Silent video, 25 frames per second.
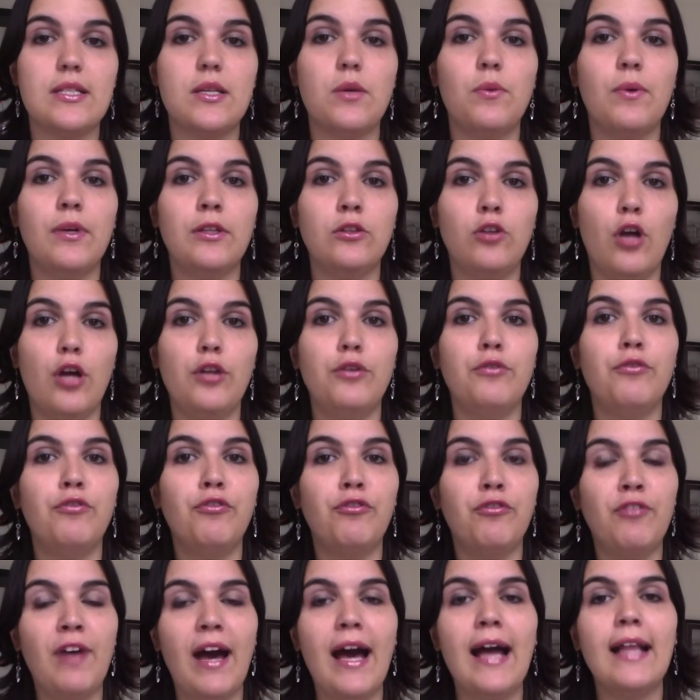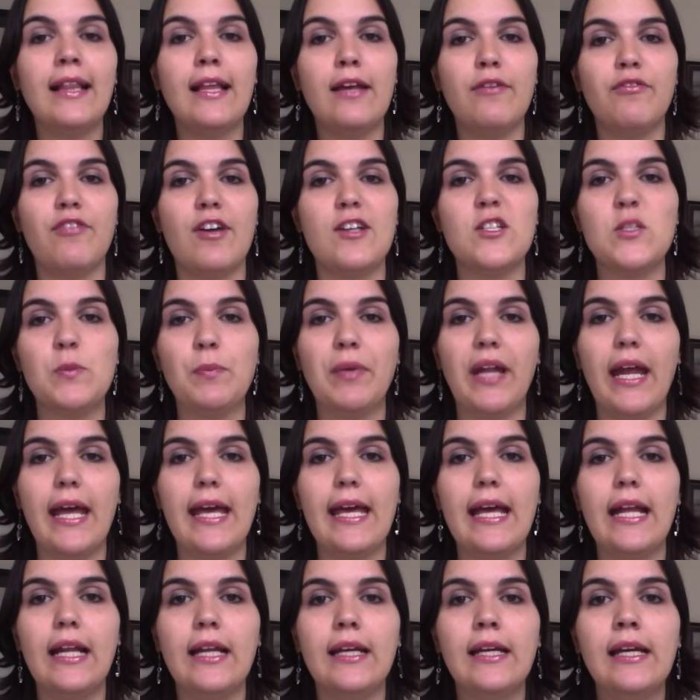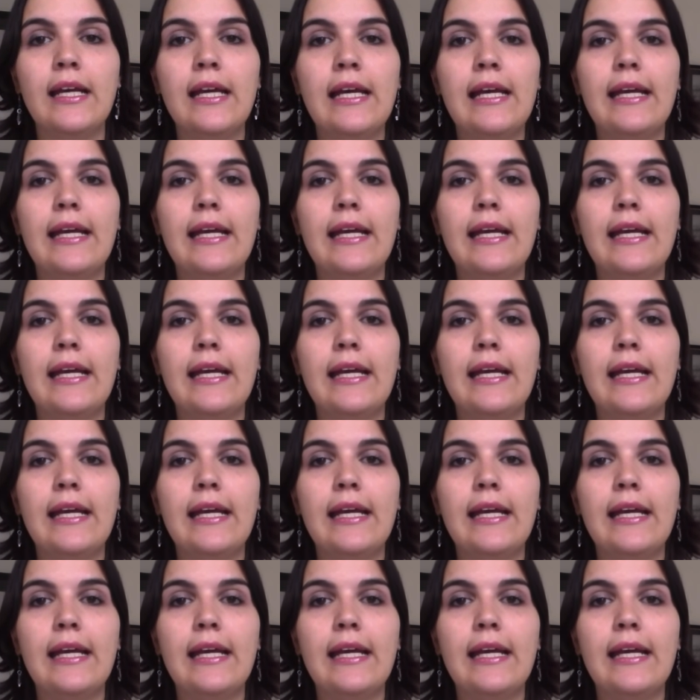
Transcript: que o Antônio fala e faz para ele.